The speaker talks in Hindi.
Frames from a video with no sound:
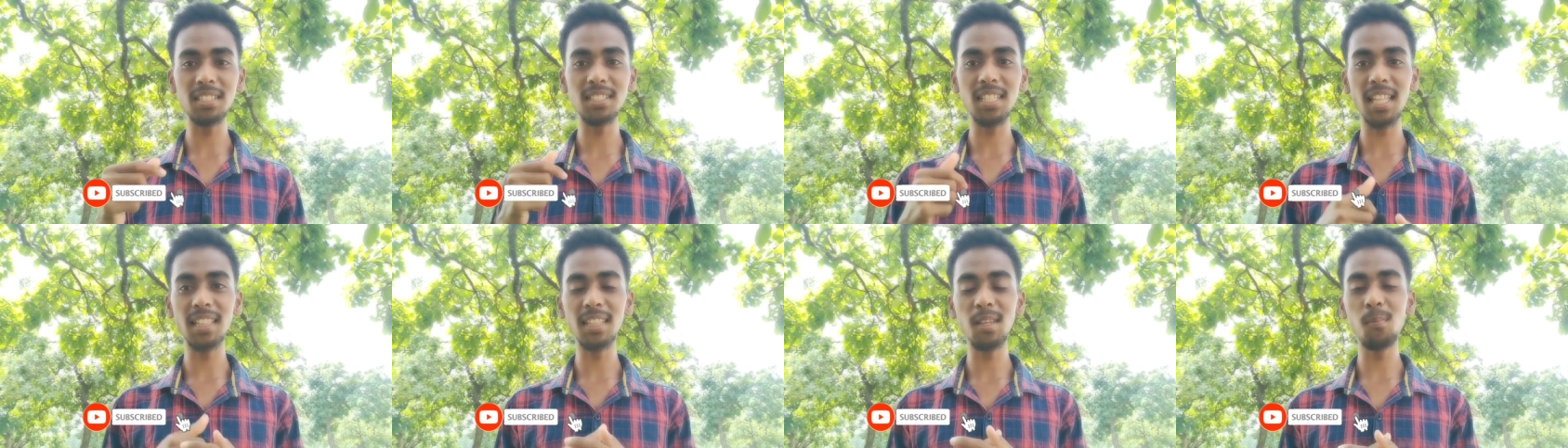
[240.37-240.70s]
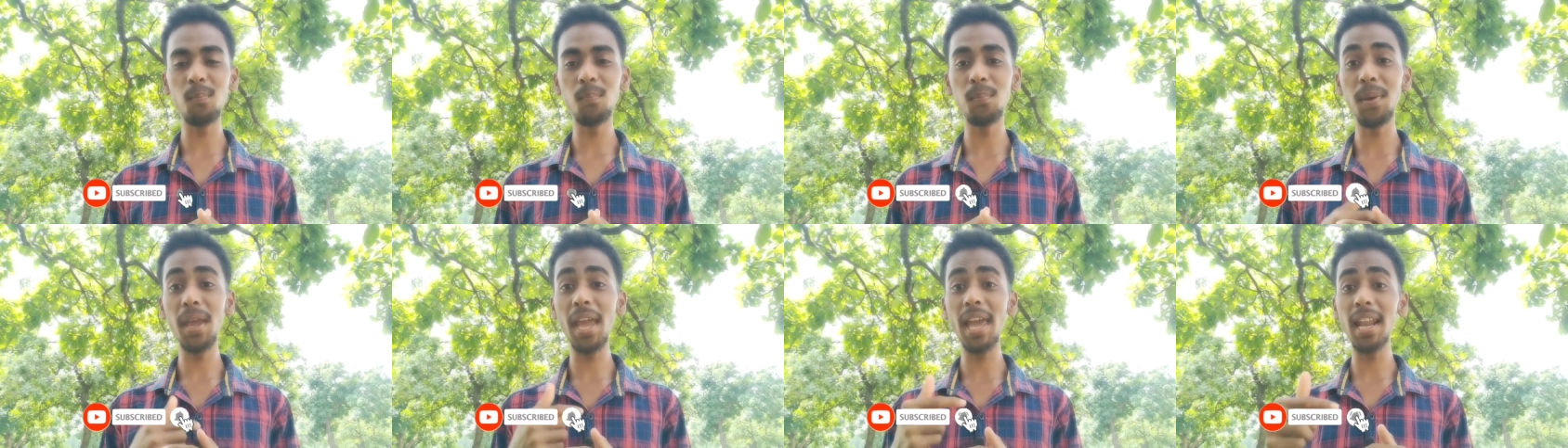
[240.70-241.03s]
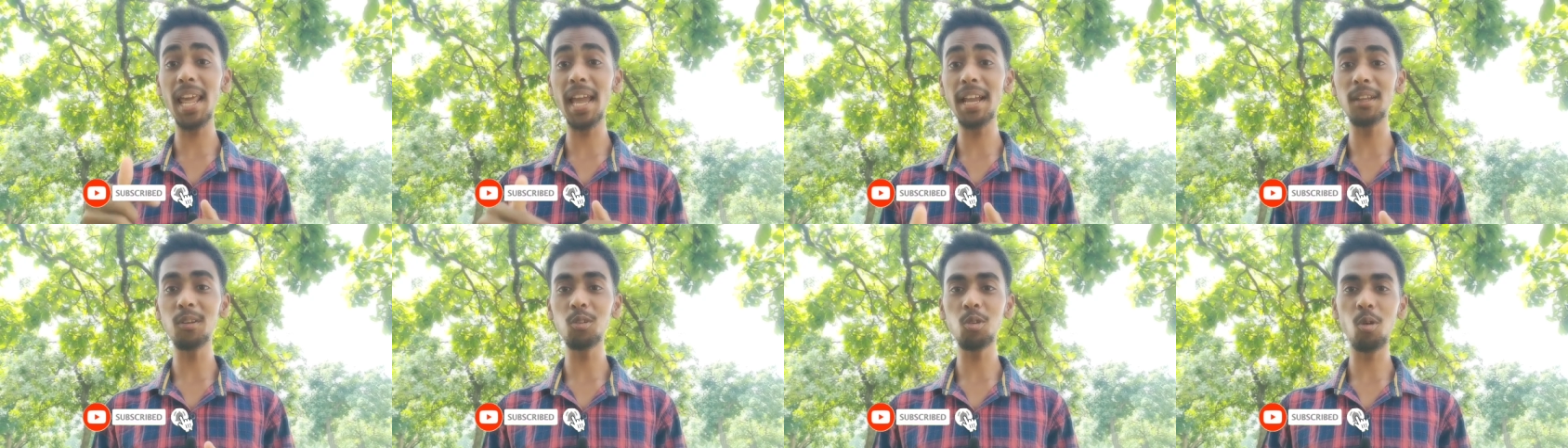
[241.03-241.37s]
करें साथ ही
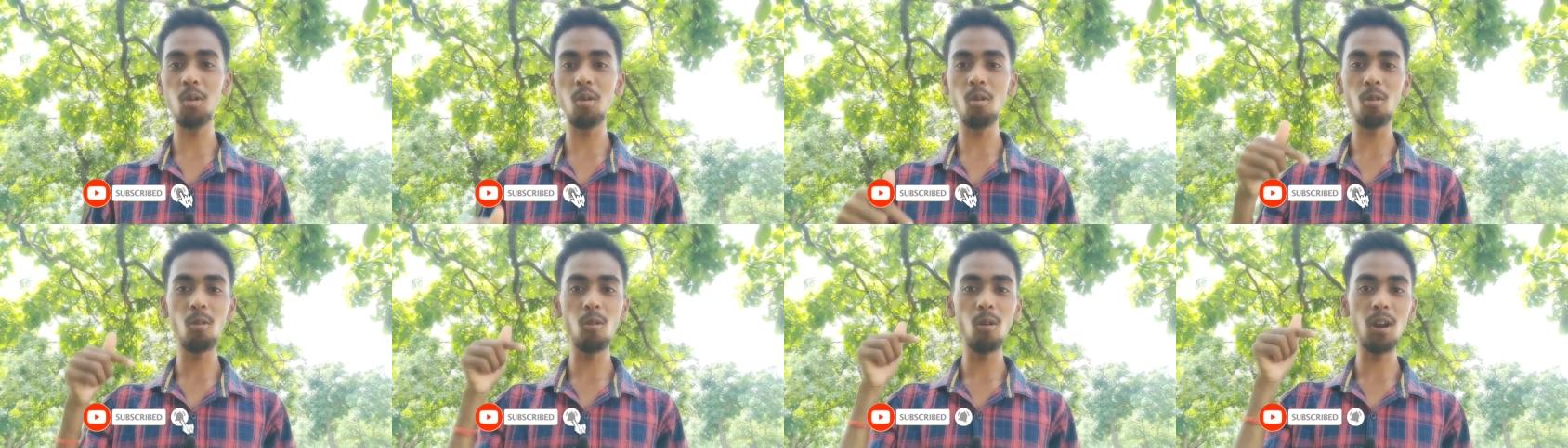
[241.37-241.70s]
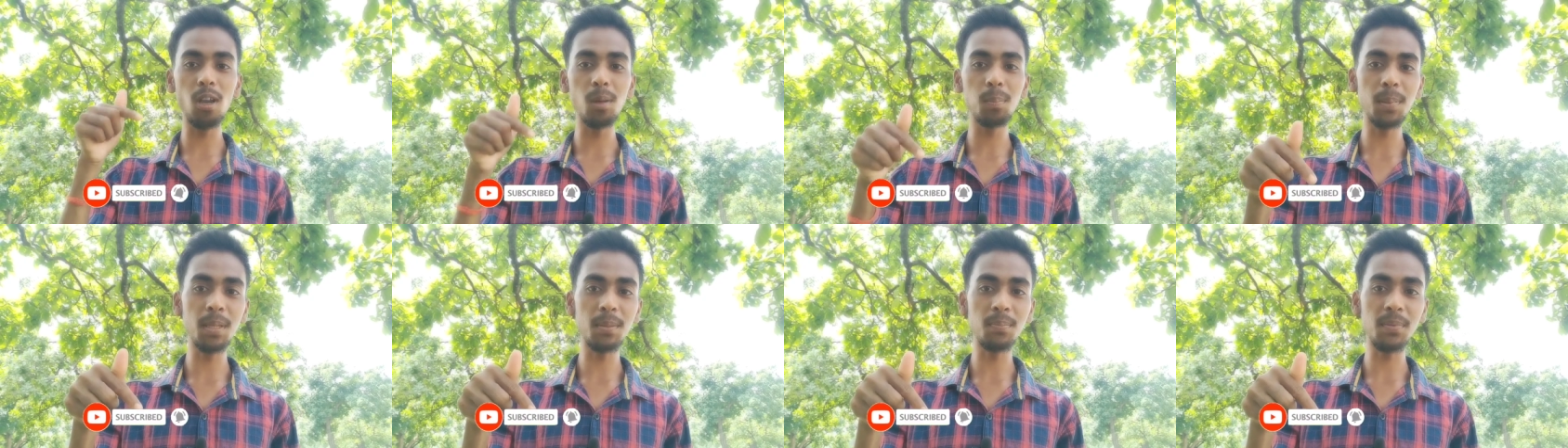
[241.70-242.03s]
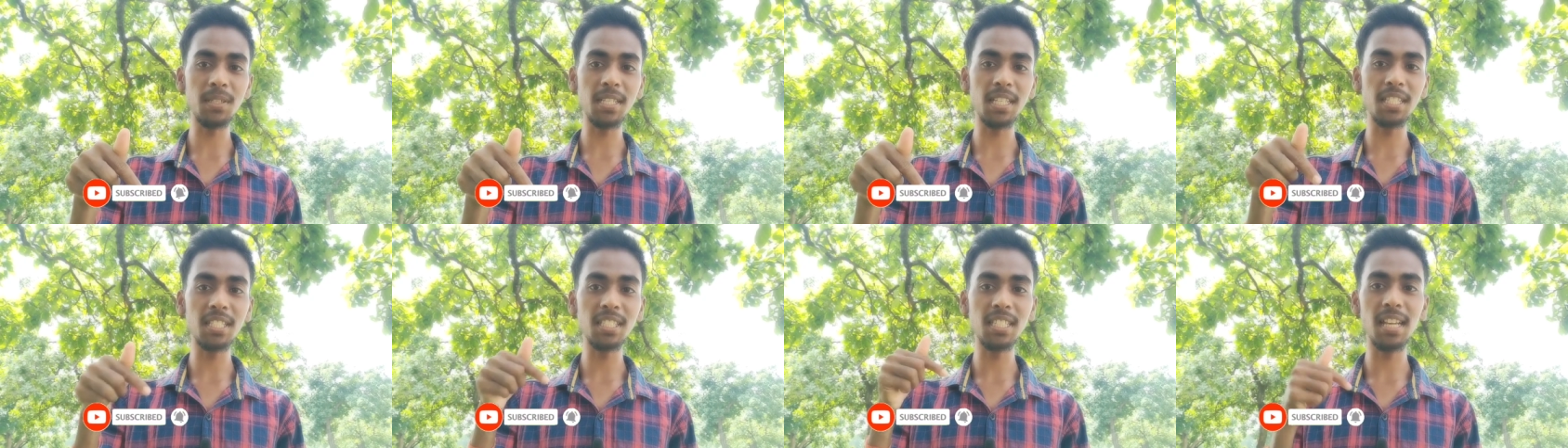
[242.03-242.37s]
बेल आइकन को ऑल पर
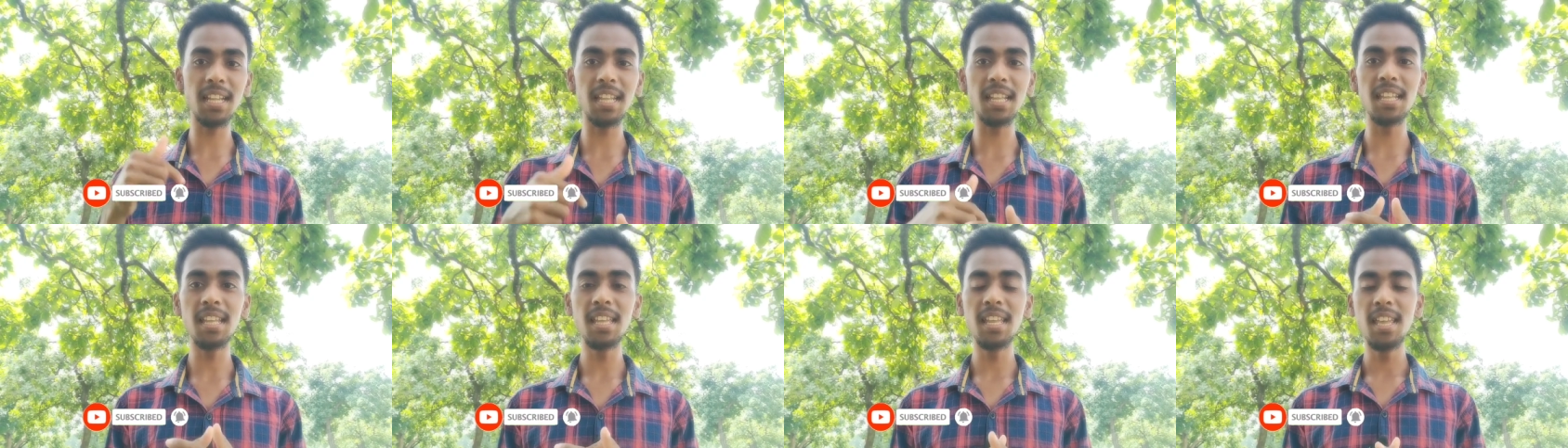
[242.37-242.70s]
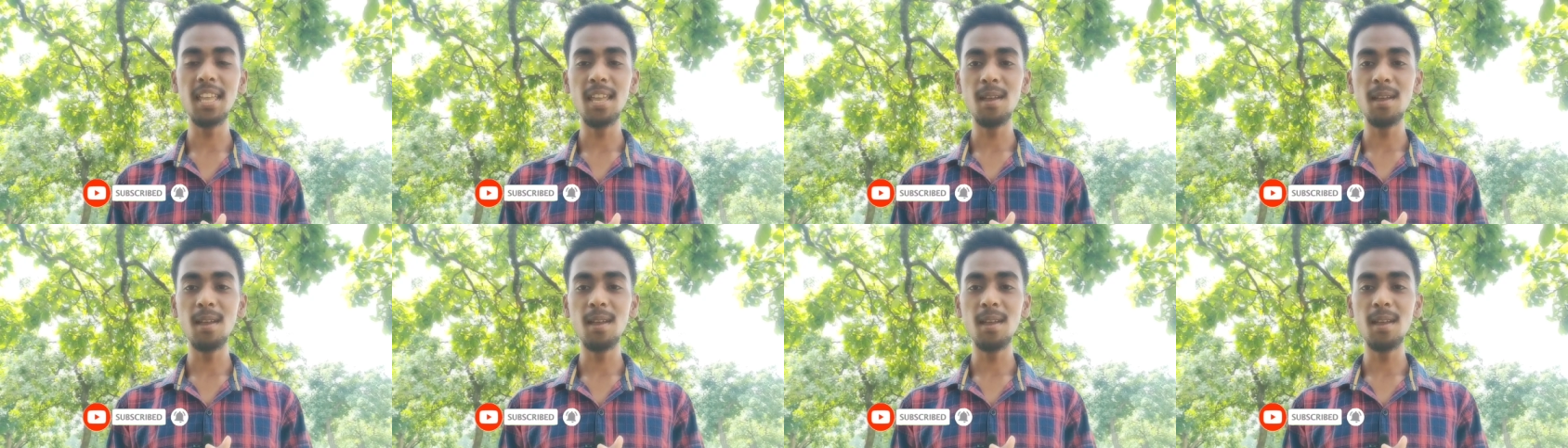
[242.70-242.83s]
प्रेस करें